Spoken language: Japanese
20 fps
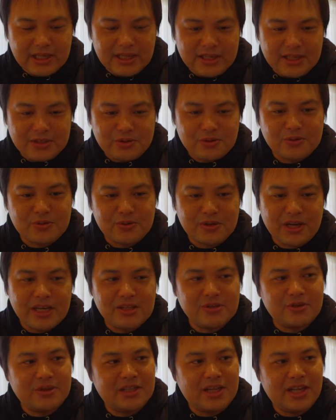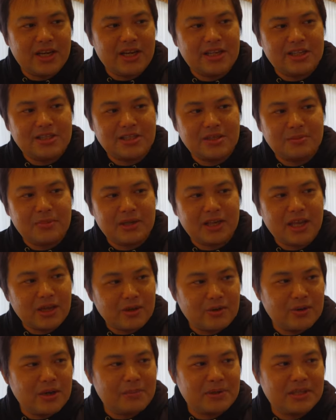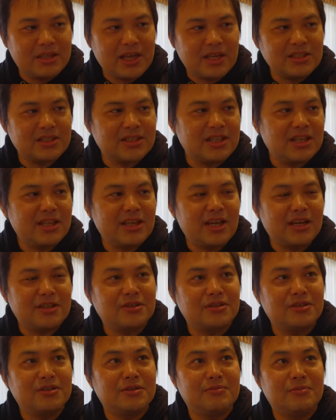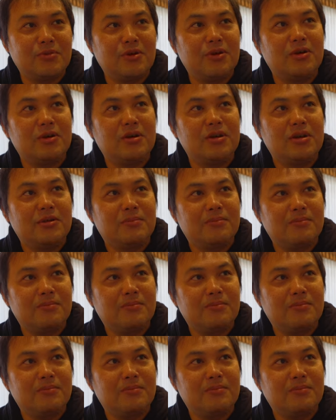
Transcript: で、朝食会場行ったらですね、まあ、結構やっぱり男性客も、